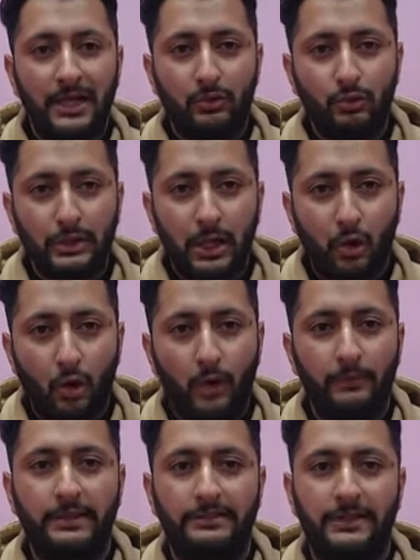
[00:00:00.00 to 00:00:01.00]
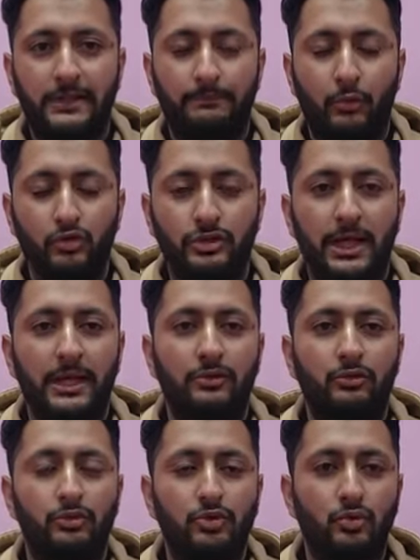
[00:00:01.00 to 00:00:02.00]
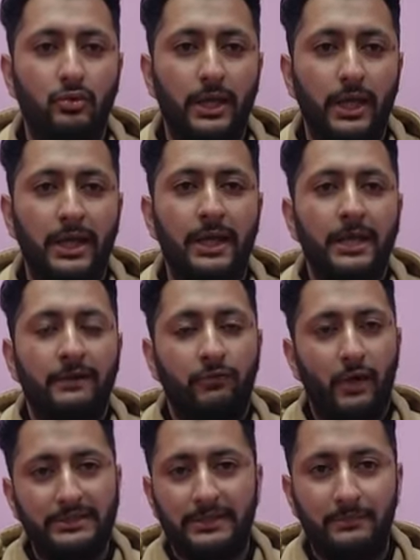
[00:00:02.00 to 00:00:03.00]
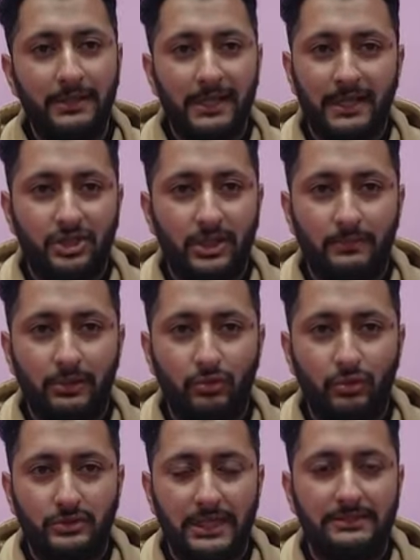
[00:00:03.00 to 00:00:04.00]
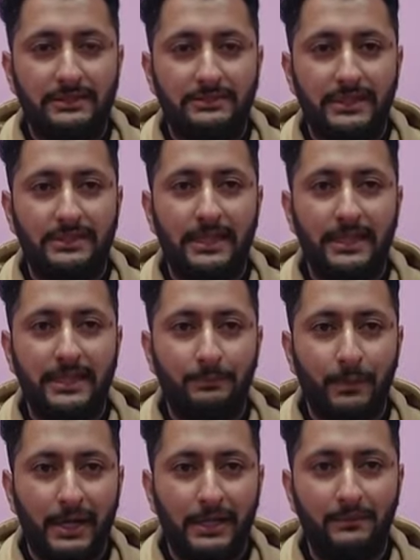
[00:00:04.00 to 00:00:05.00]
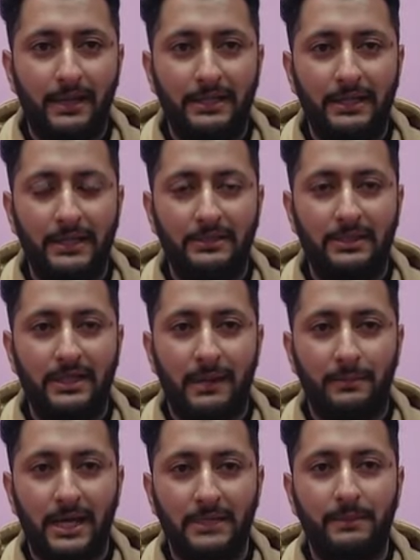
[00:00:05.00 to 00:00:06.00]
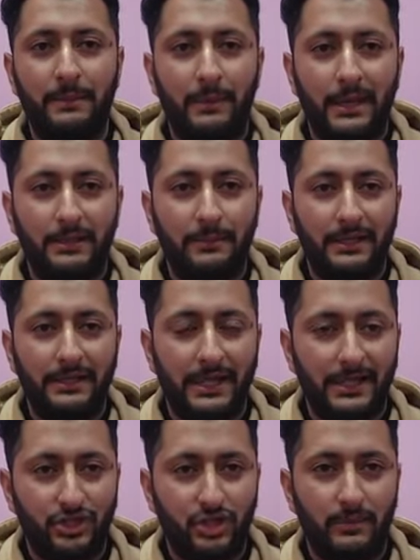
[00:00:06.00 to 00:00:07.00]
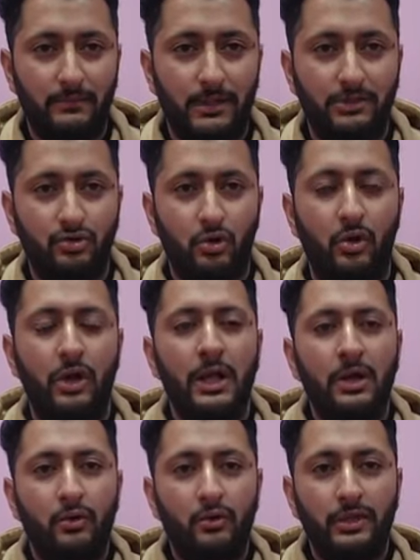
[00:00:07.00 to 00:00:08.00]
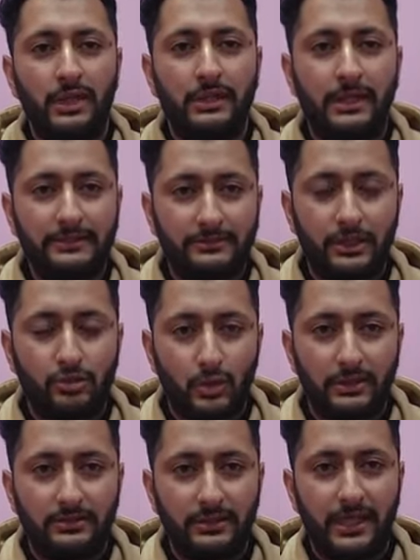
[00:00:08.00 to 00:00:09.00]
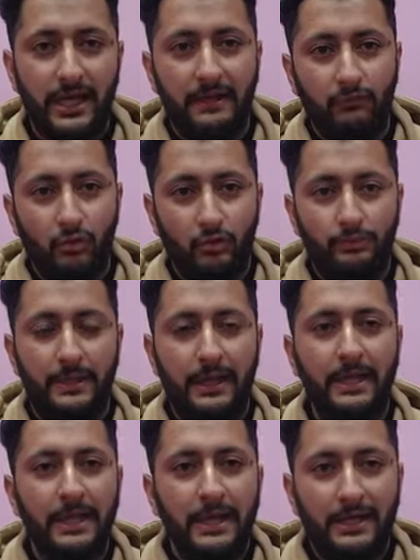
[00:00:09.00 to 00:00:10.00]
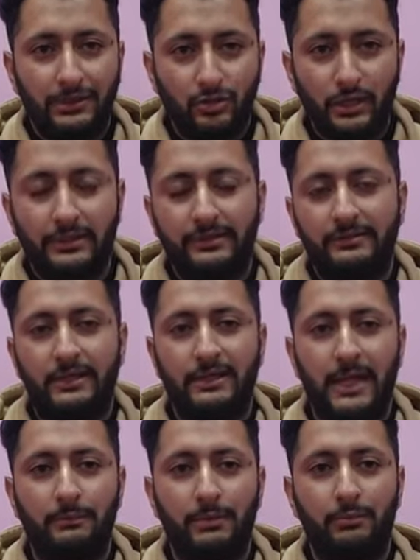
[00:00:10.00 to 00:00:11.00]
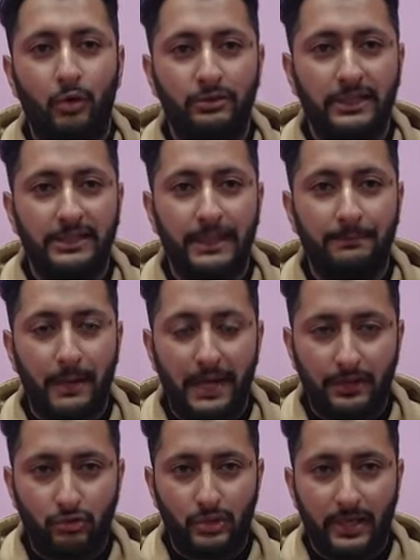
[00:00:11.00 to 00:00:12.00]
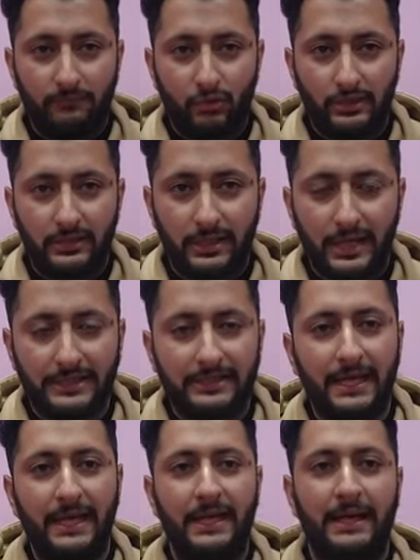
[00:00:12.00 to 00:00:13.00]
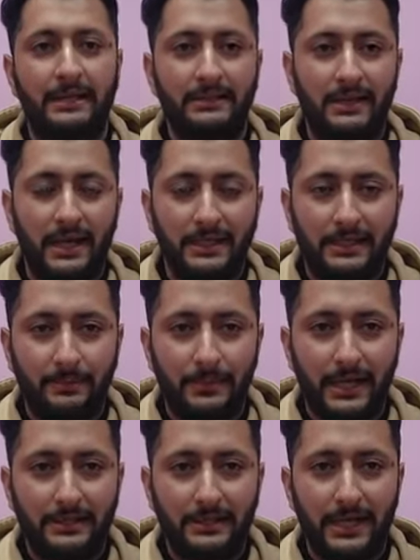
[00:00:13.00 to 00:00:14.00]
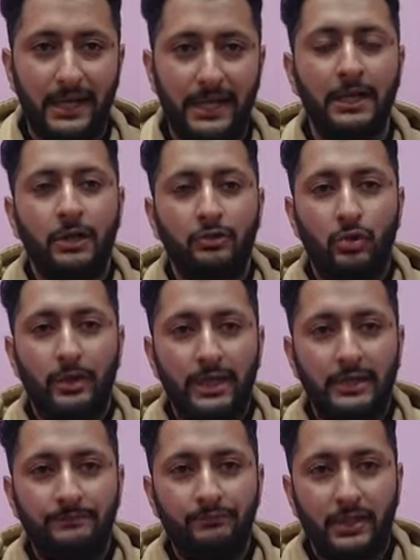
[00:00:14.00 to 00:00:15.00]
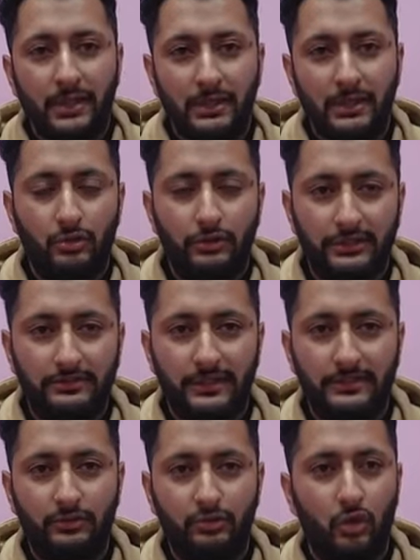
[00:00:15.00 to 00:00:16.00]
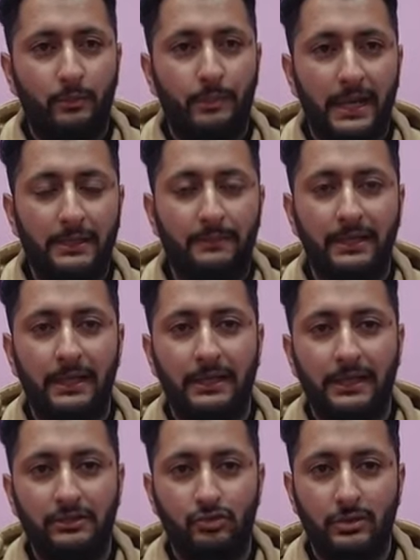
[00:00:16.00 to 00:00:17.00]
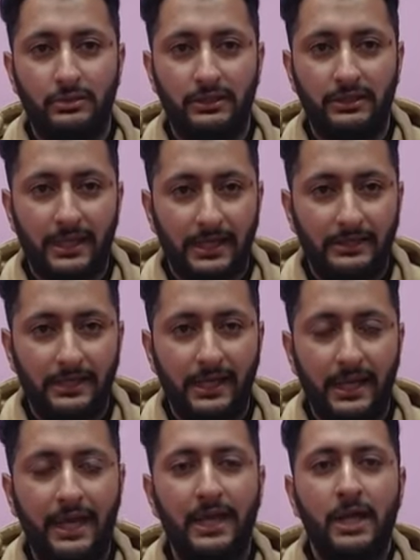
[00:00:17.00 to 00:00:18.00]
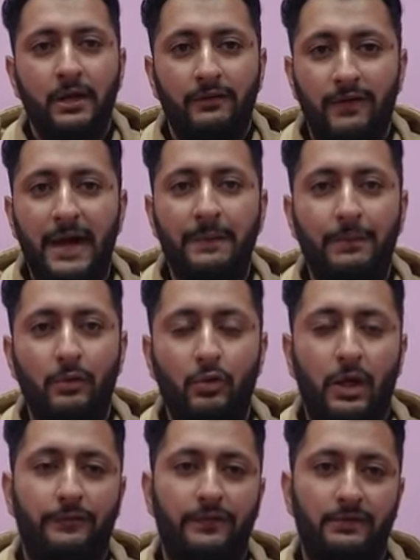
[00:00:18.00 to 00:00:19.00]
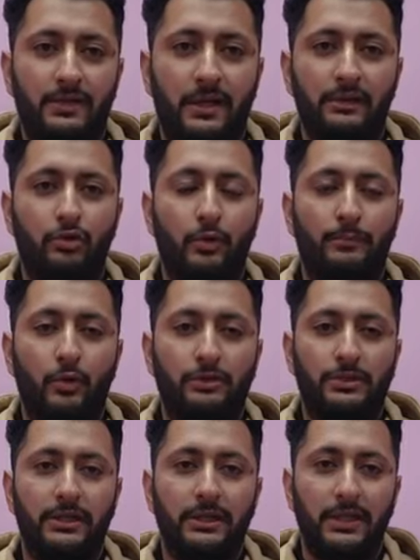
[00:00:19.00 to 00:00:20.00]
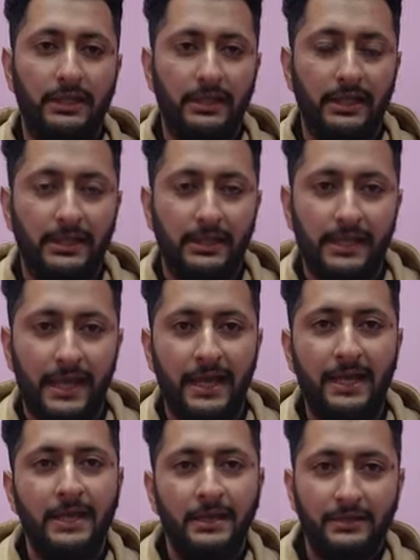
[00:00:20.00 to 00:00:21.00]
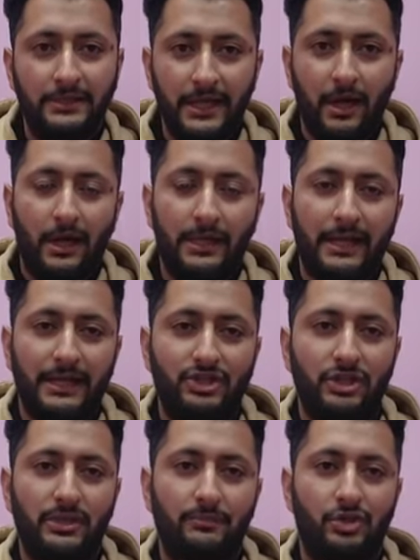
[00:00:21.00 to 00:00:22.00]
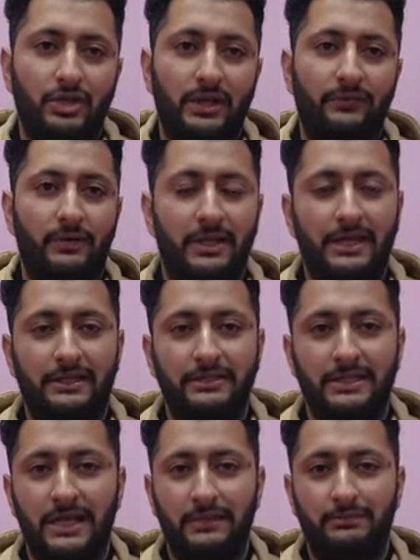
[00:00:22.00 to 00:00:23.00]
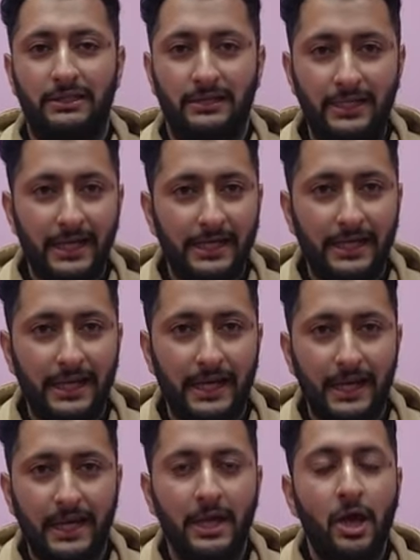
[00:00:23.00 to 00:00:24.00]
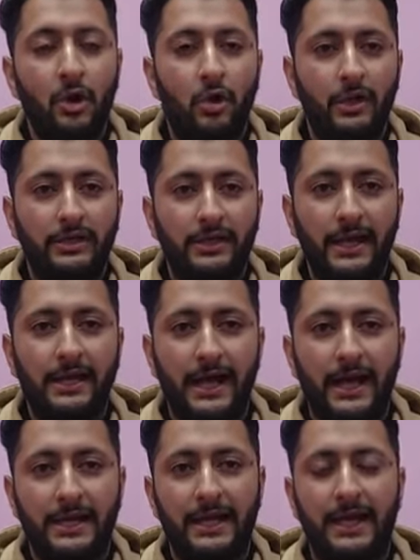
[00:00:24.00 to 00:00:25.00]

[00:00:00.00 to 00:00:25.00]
अगर उनका होम डिस्ट्रिक्ट पुंछ कुछ है तो चूंकि वो असेंबली इलेक्शन में तो चल सकता था लेकिन पार्लिमानी इंतबात में पार्लिमानी इलेक्शन में जो उनकी कंस्टिट्यूएंसी है वो उसमें रजौरी डिस्ट्रिक्ट का भी बहुत ज्यादा पार्ट जो है वो इधर आता है अनंतनाग का भी आता है तो इन जो डिस्ट्रिक्ट जो पार्लिमानी कॉन्स्टिट्यूएंसी के अंदर है वहां पर उन ऑफिसरान को पोस्टिंग नहीं देनी है ये ऑर्डर इलेक्शन कमीशन ऑफ इंडिया की जानब से किया गया है और ये कहा